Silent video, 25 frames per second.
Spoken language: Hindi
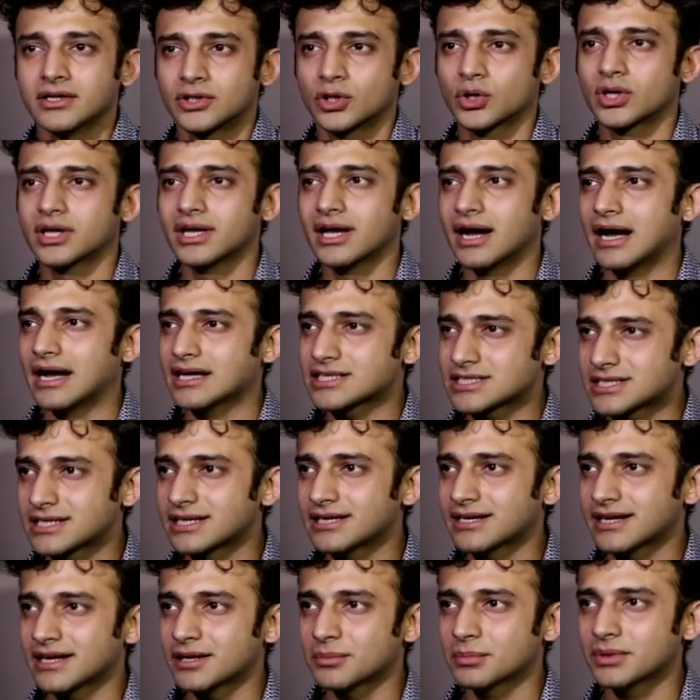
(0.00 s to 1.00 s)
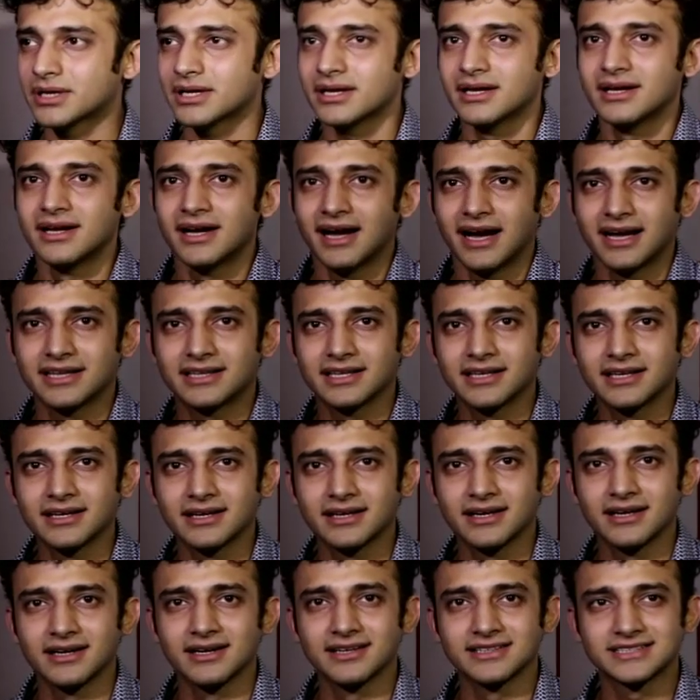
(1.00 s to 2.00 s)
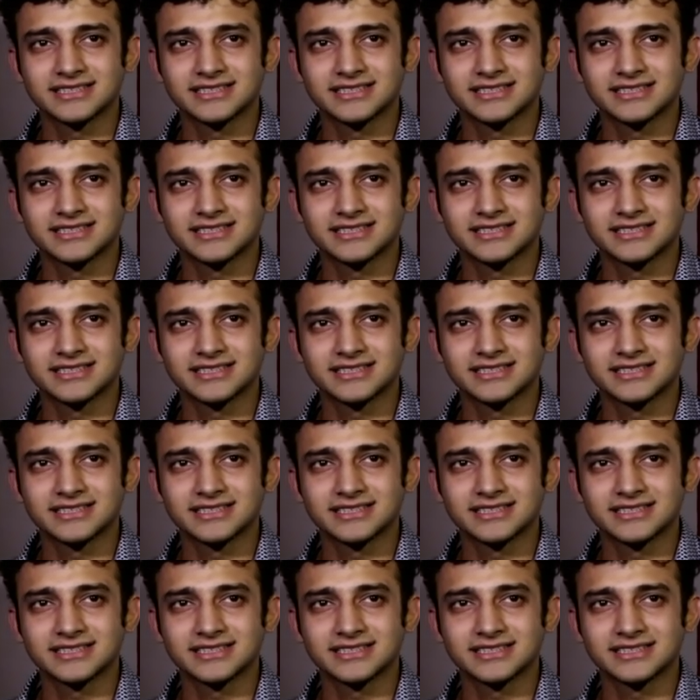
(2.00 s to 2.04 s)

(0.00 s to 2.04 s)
क्योंकि आज के टाइम में आई थिंक